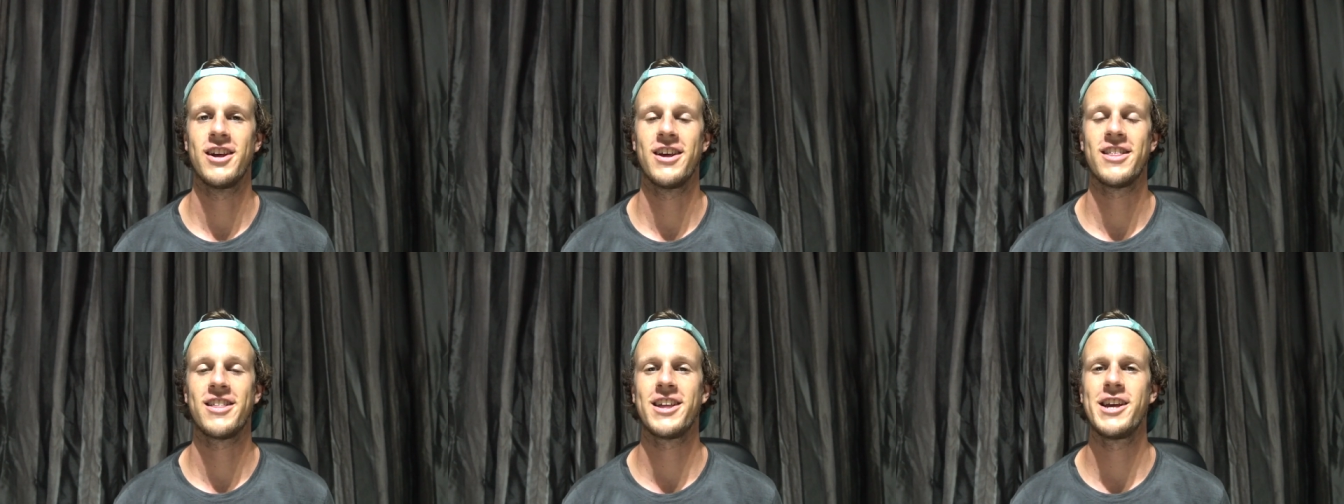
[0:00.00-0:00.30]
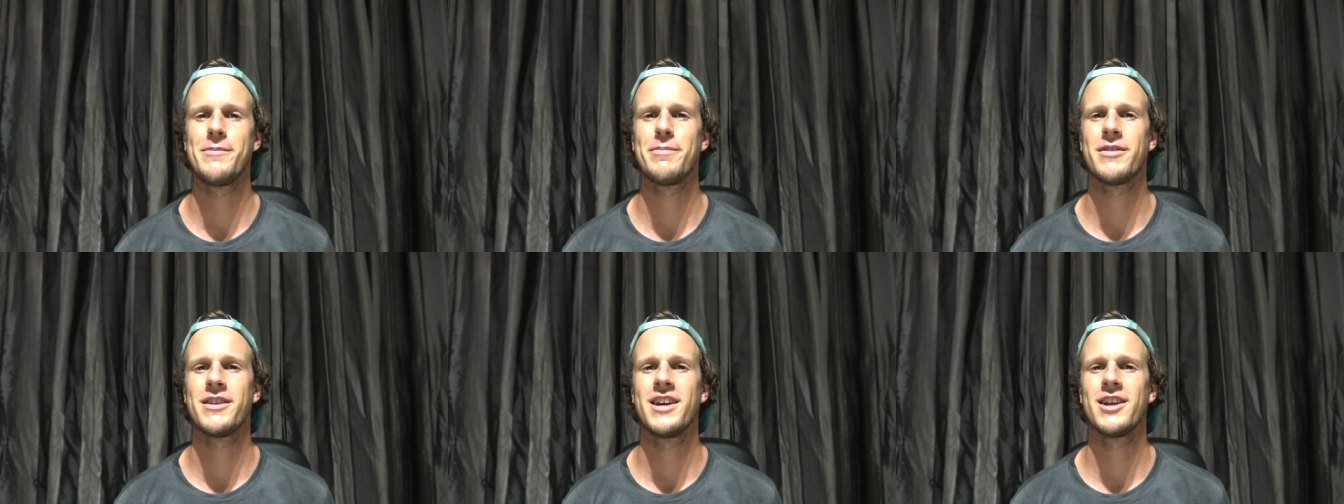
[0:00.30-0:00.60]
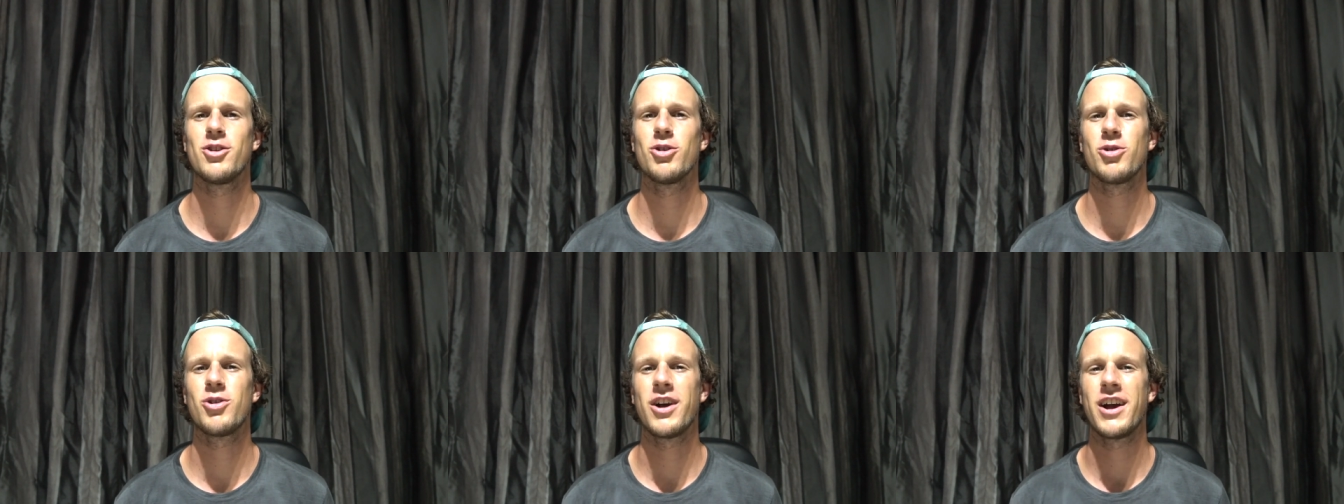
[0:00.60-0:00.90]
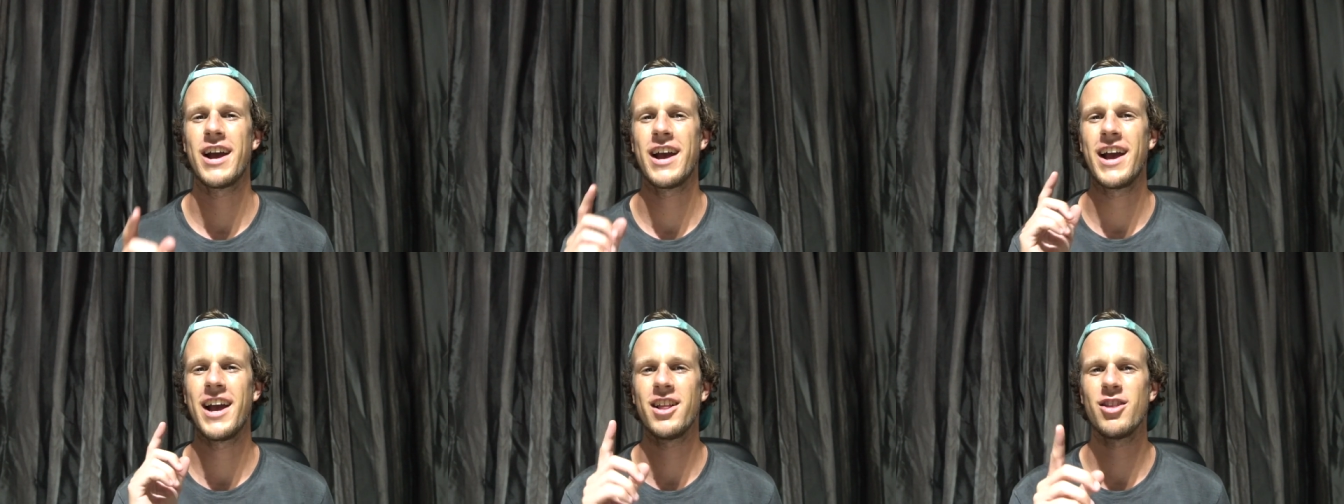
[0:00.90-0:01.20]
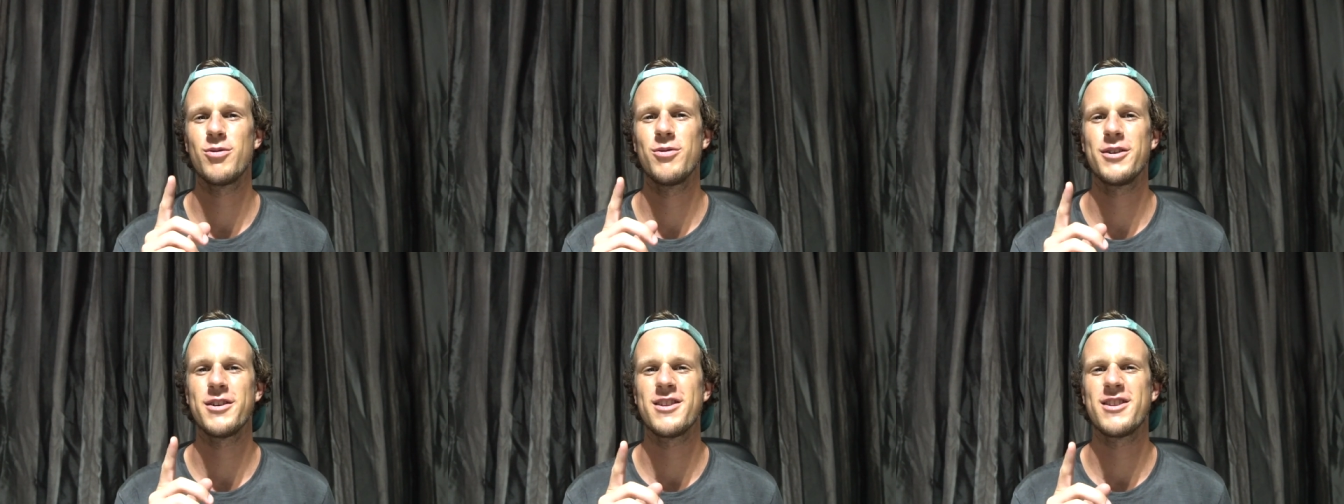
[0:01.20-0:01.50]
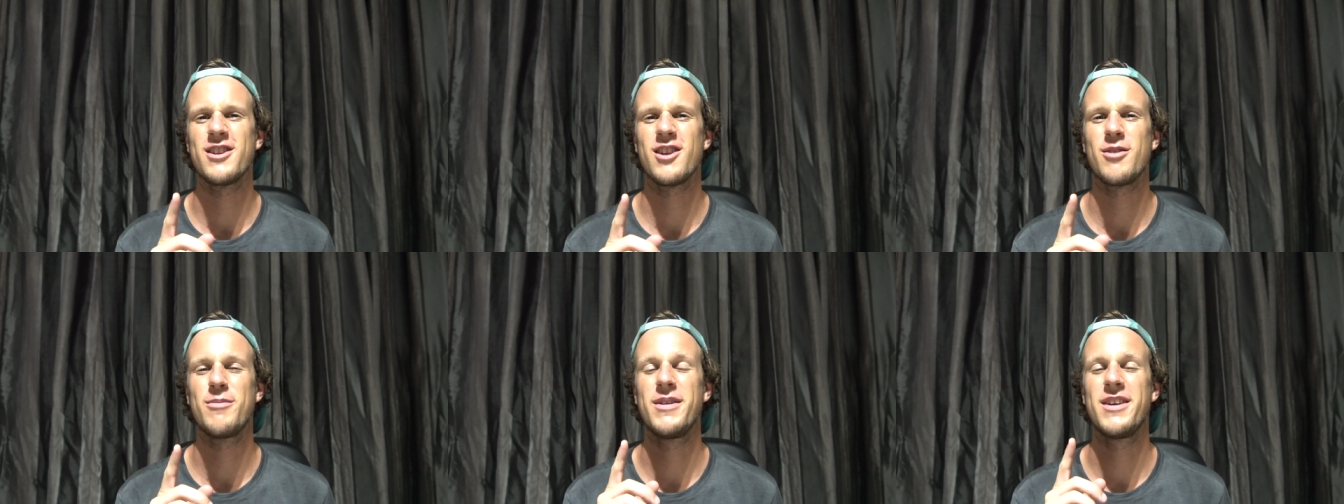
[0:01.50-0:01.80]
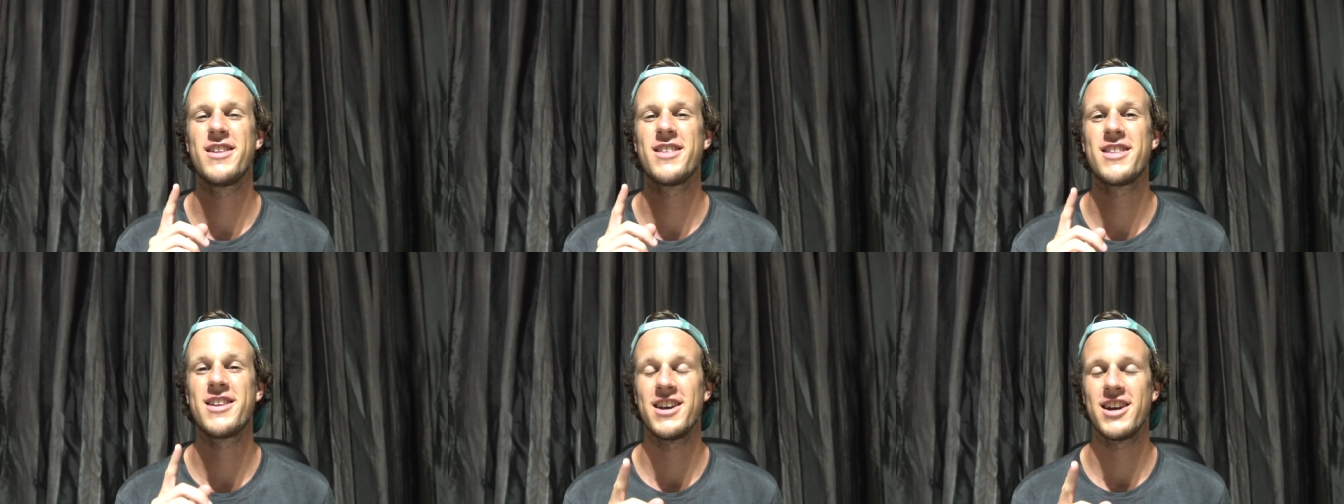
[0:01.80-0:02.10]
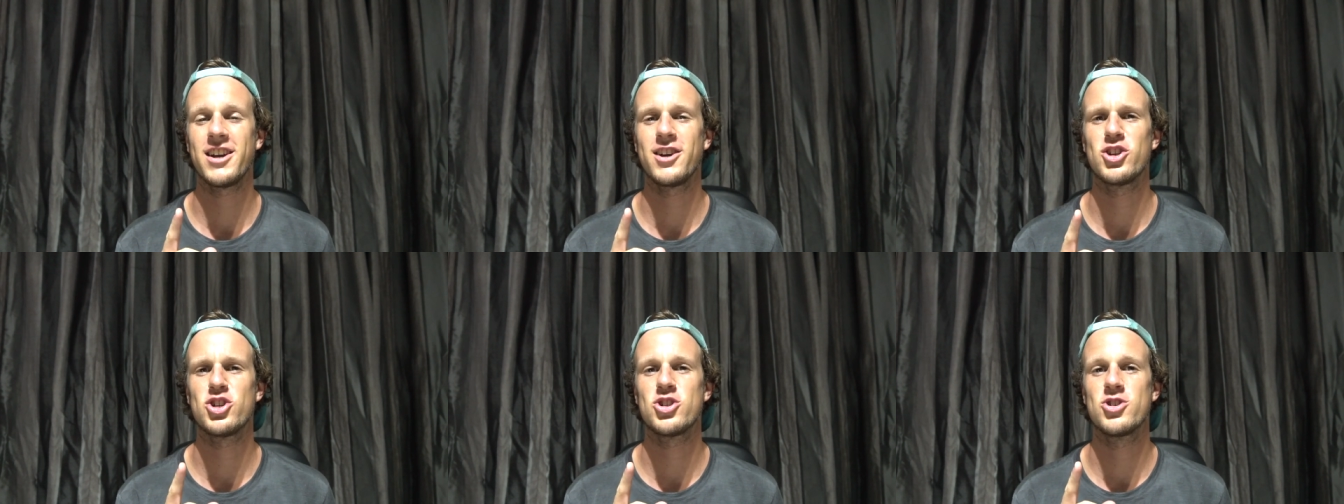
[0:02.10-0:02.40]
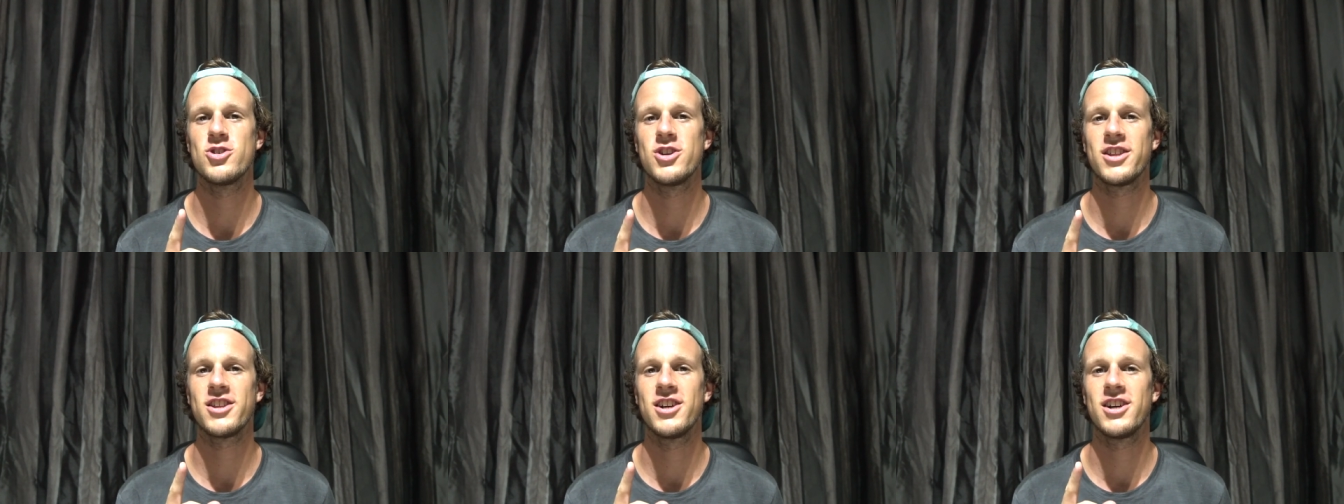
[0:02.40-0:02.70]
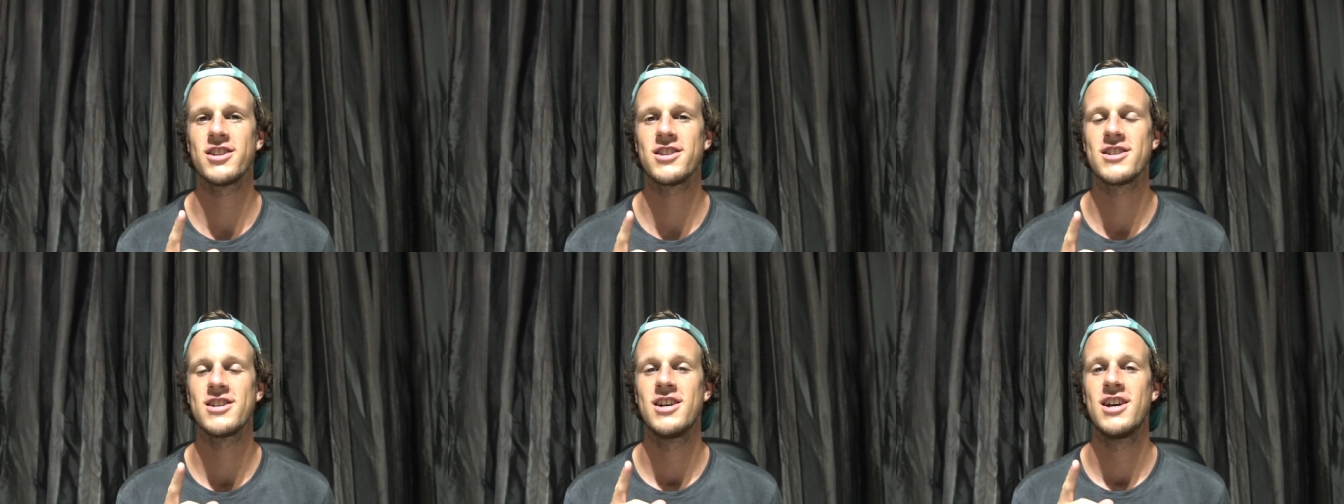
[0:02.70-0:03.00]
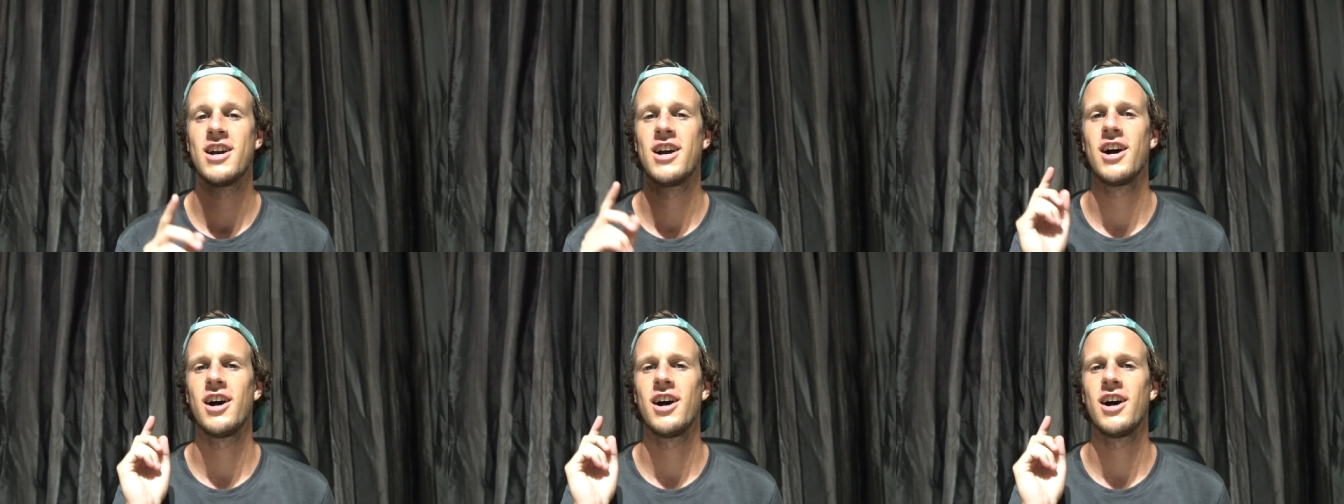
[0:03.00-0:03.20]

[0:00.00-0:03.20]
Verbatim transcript: Es gibt jedoch etwas, das mich sehr gestört hat,